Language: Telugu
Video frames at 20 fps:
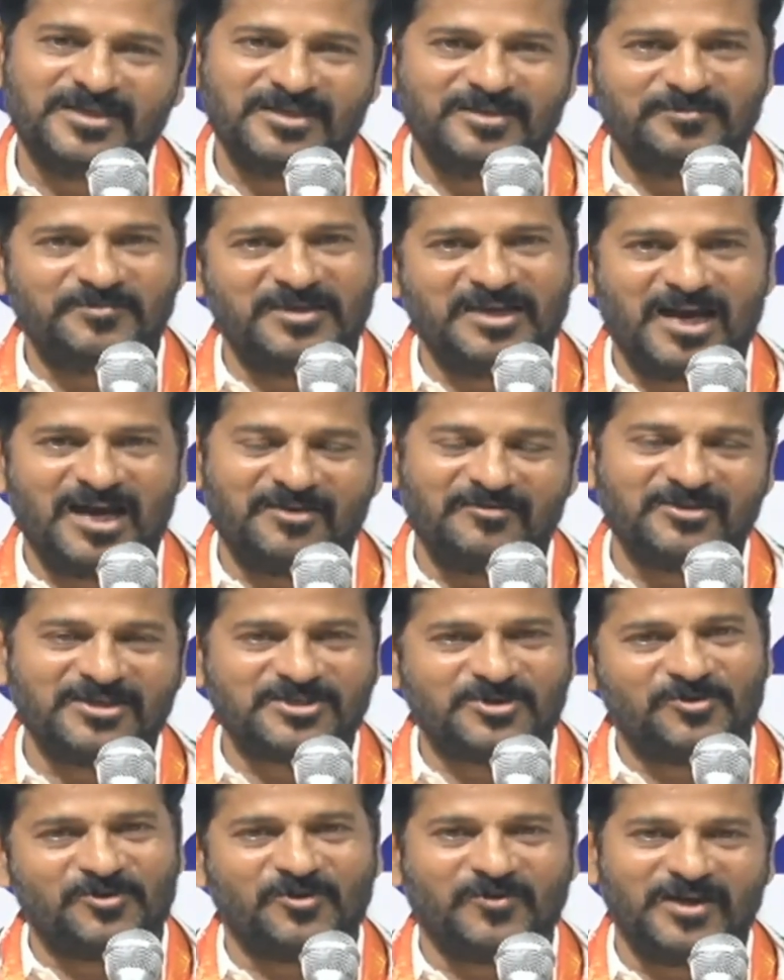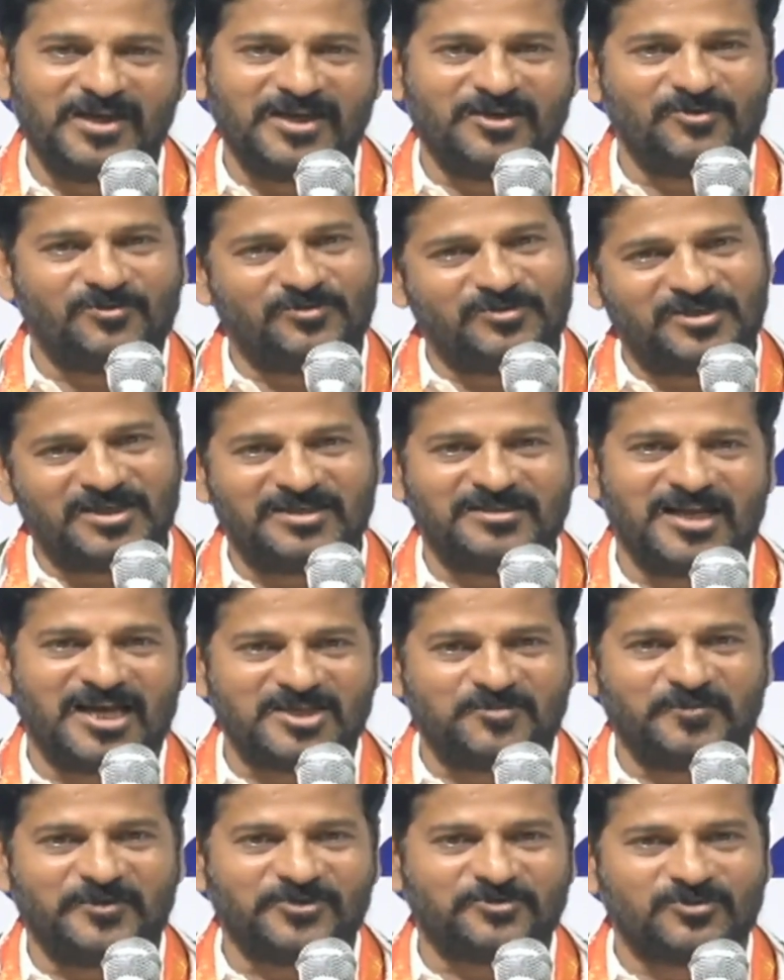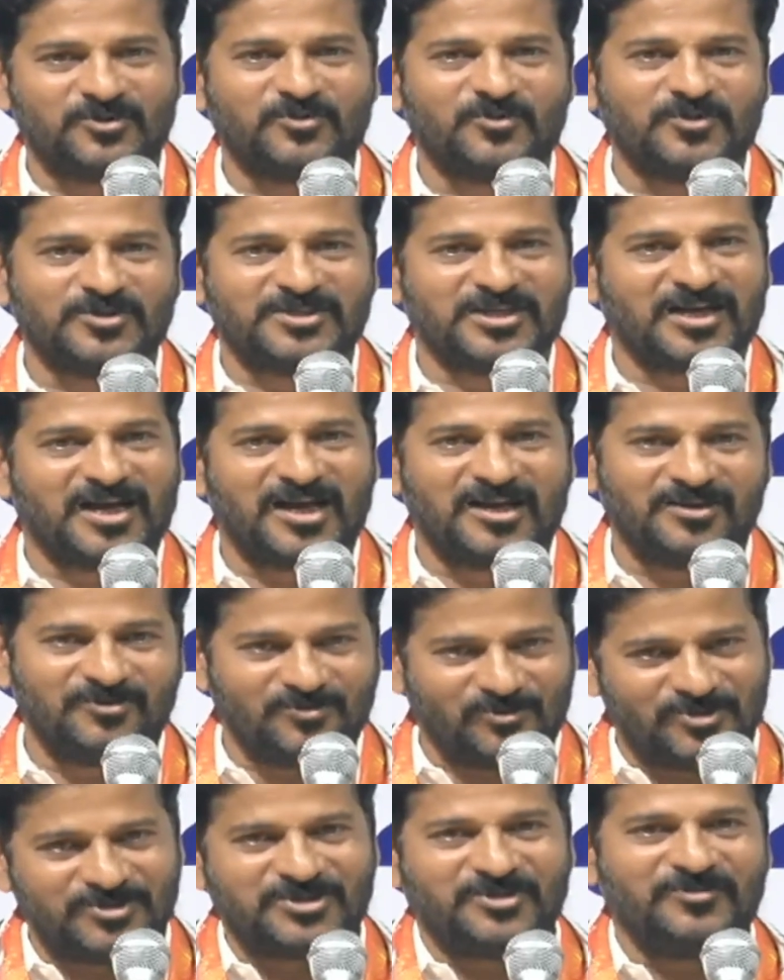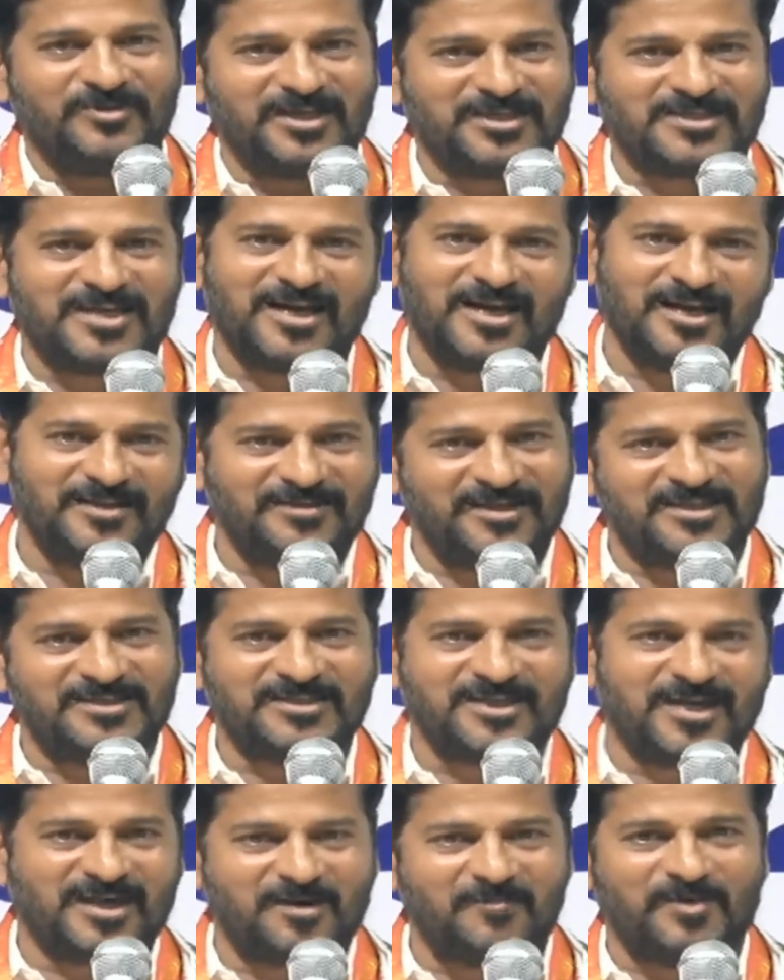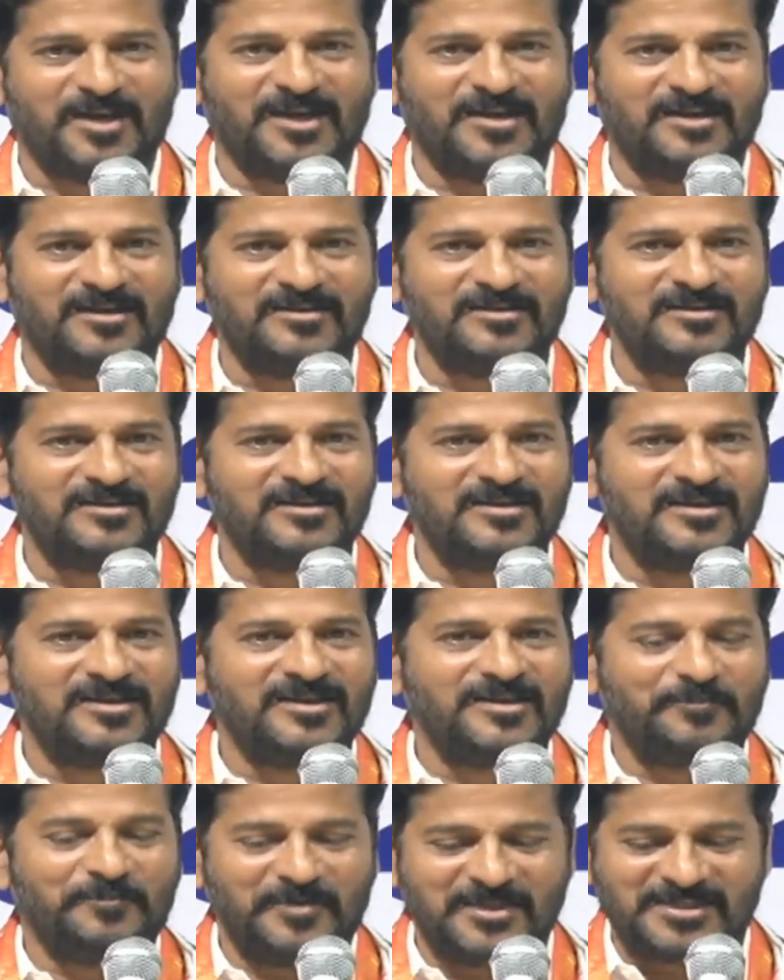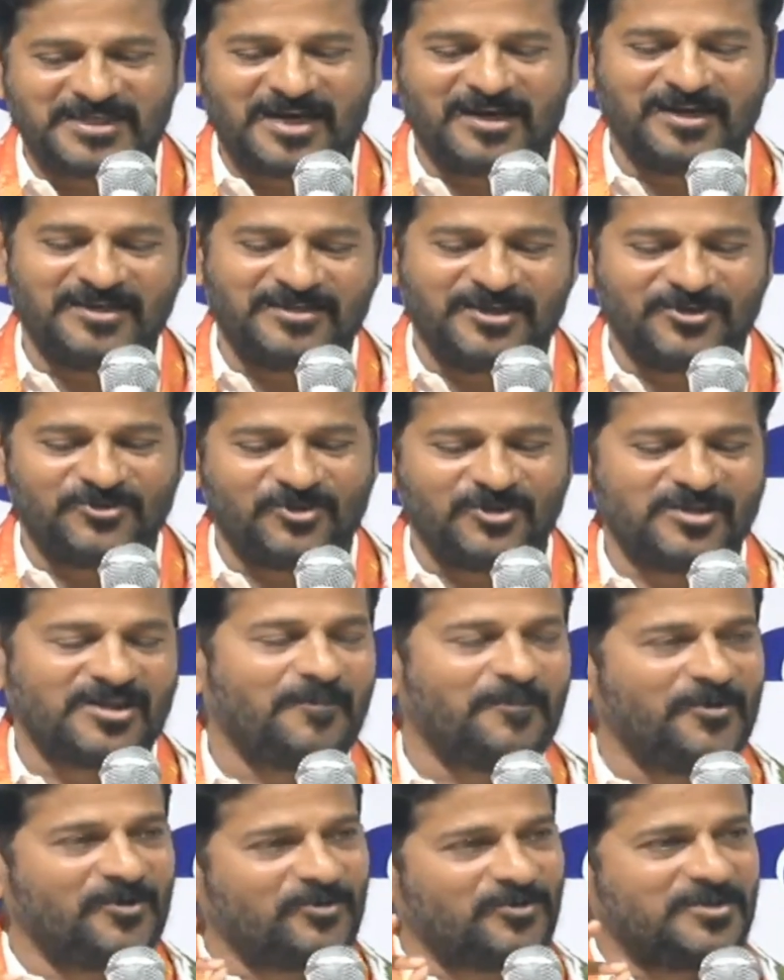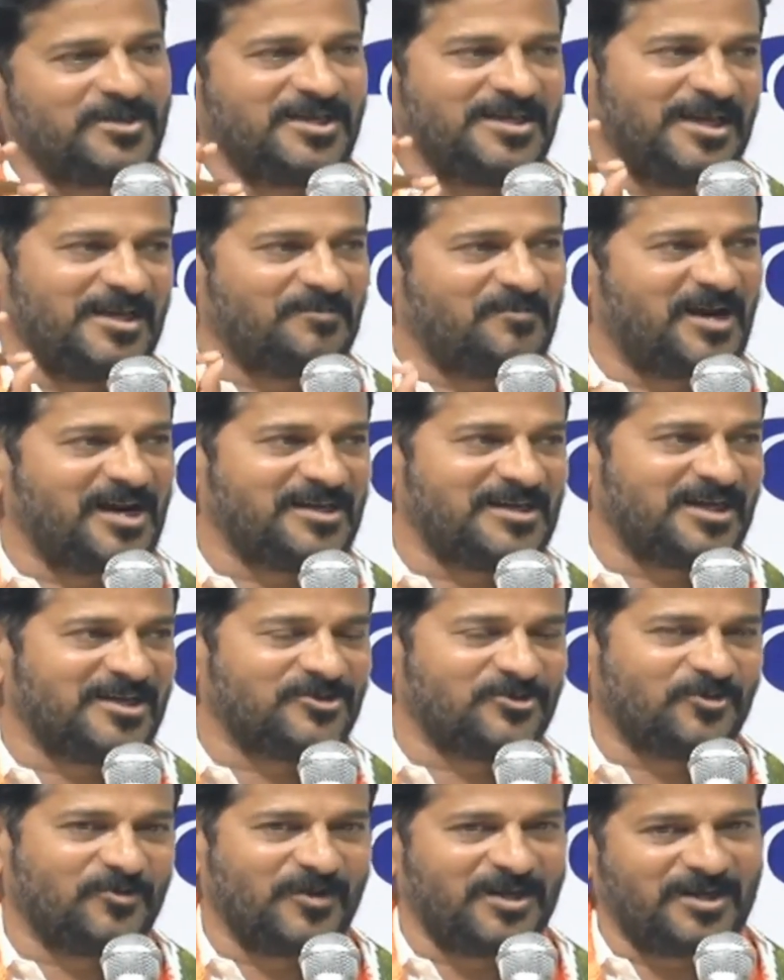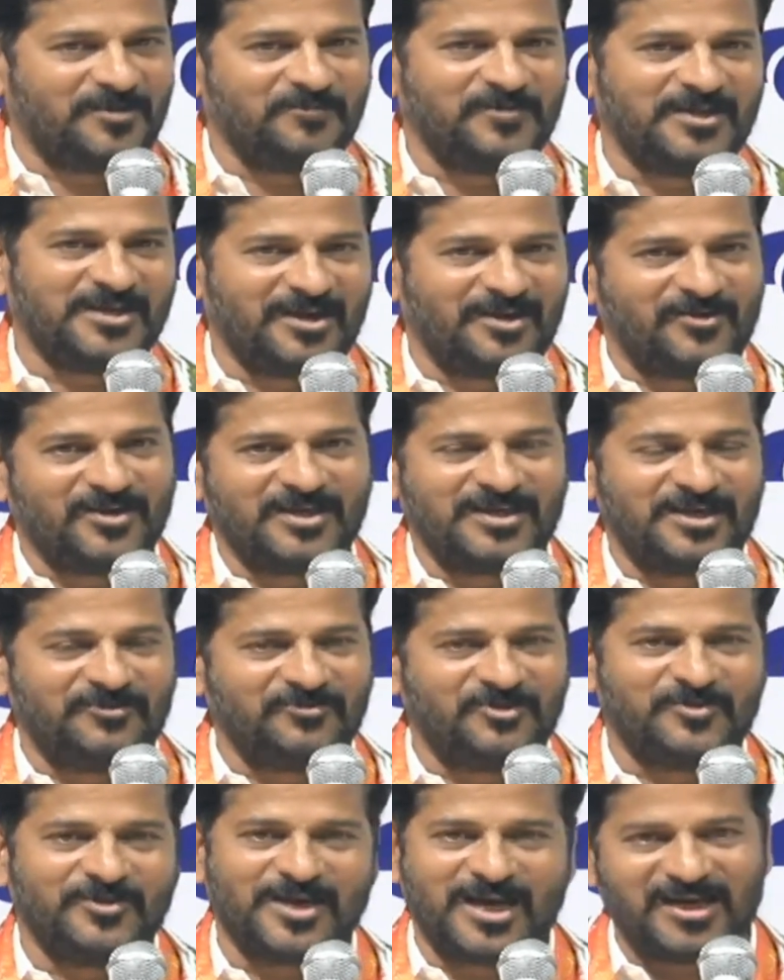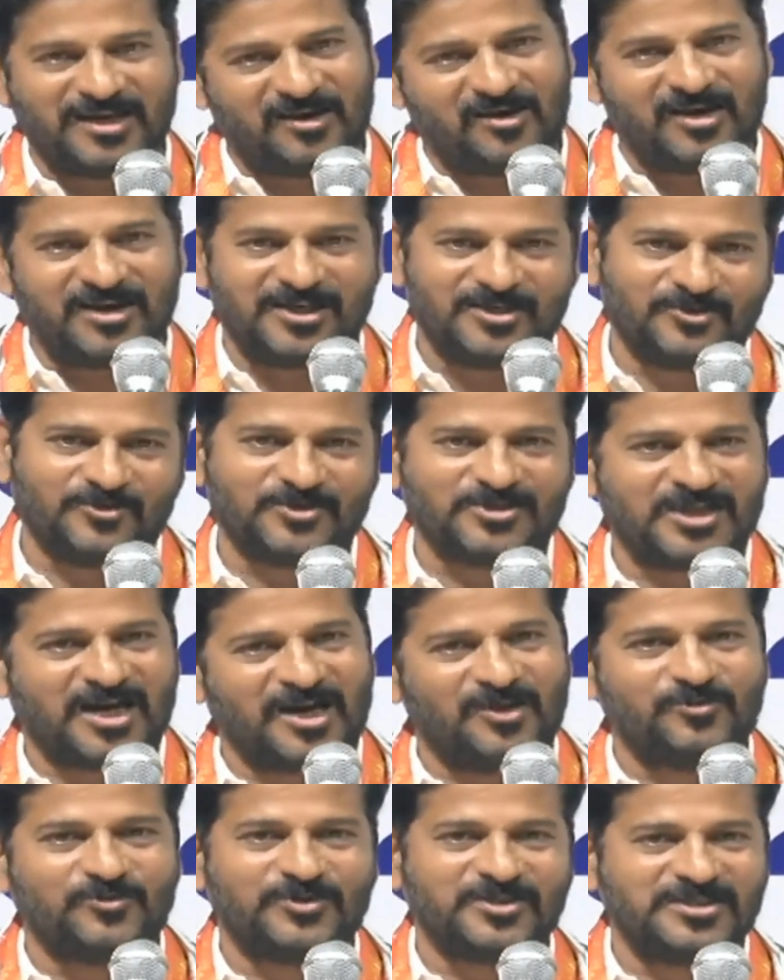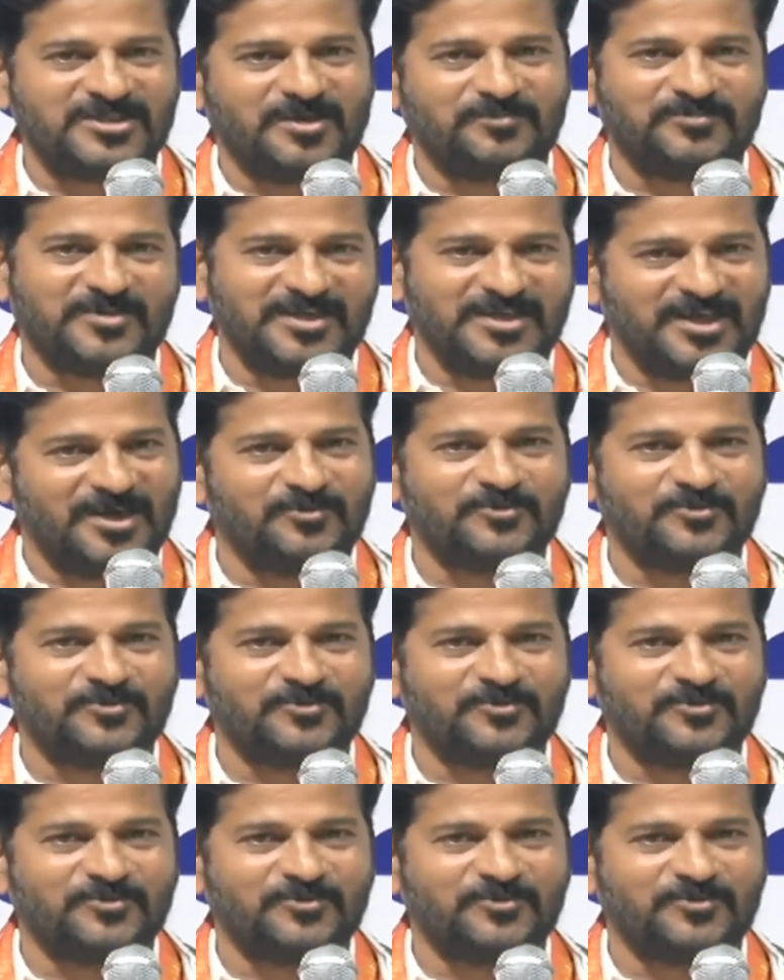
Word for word: మీ మీ ఆవేశం ఒకవేళ ఎక్కువ ఉంటే దాచిపెట్టుకోండి కొంచెం కాలం కొంచెం వీళ్ళ సంగతి తెలిసినాక మళ్ళీ మీ సంగతి ఏందో తప్పకుండా నేను మాట్లాడుతూ ఒకవేళ మీకేమైనా ఇంకా వివరాలు కావాలంటే వచ్చి కాలు ఊరి చెప్తా